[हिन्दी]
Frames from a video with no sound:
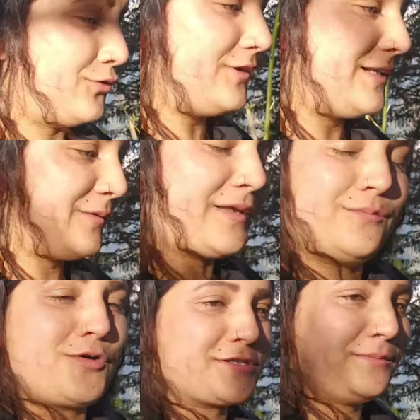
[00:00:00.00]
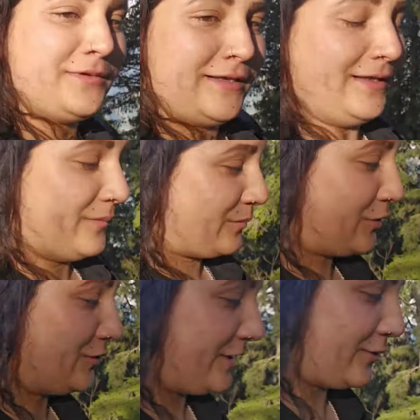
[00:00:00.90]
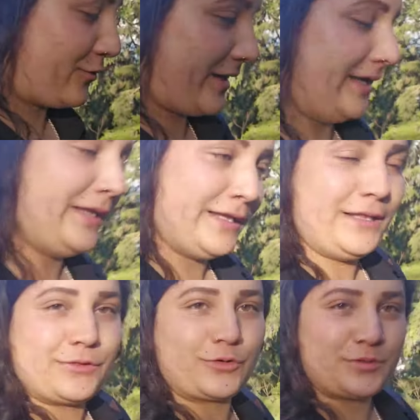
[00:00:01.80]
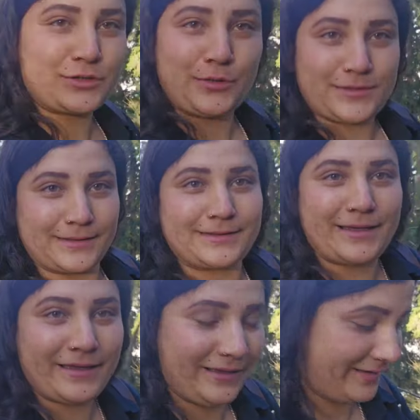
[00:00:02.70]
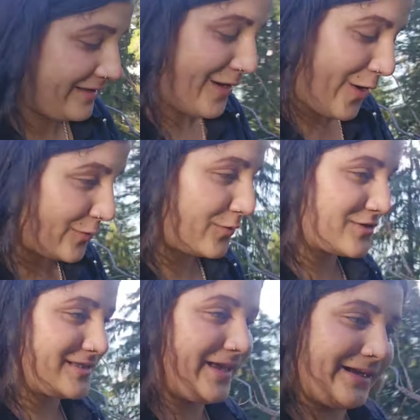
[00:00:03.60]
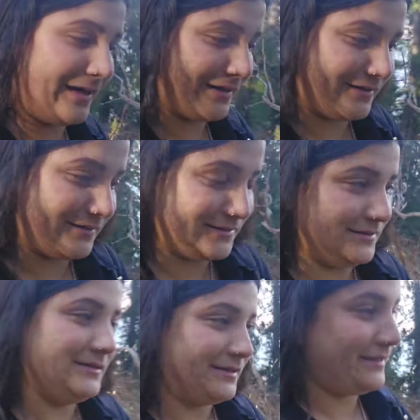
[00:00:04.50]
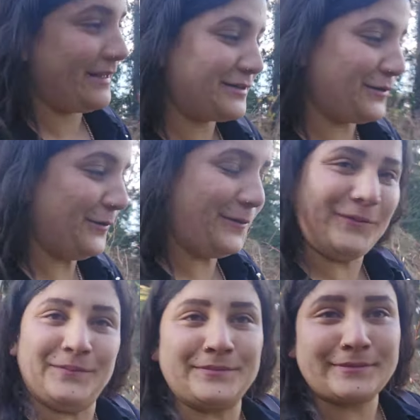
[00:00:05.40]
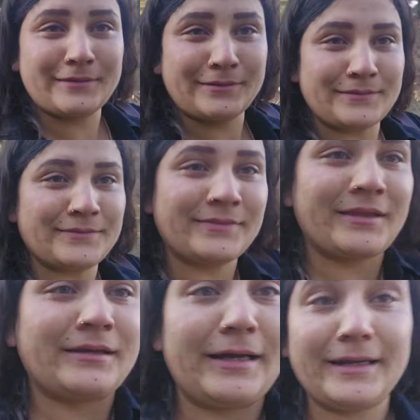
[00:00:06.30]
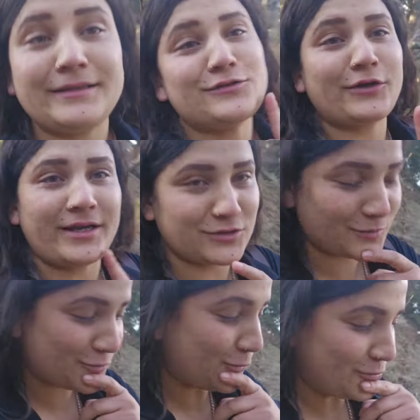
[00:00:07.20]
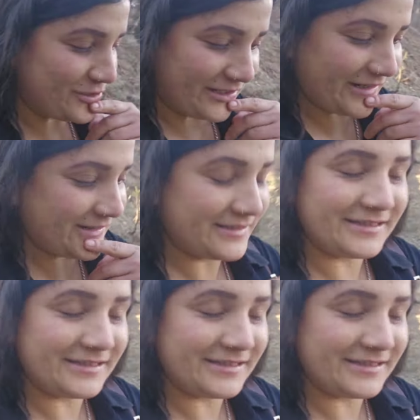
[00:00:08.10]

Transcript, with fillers: थोड़ी देर के बाद मौसम बिल्कुल ठीक हो गया तो अभी चलो चलते हैं और पहुंचते हैं घर लेट्स गो घर नहीं सॉरी आज तो मुझे कुल्लू जाना है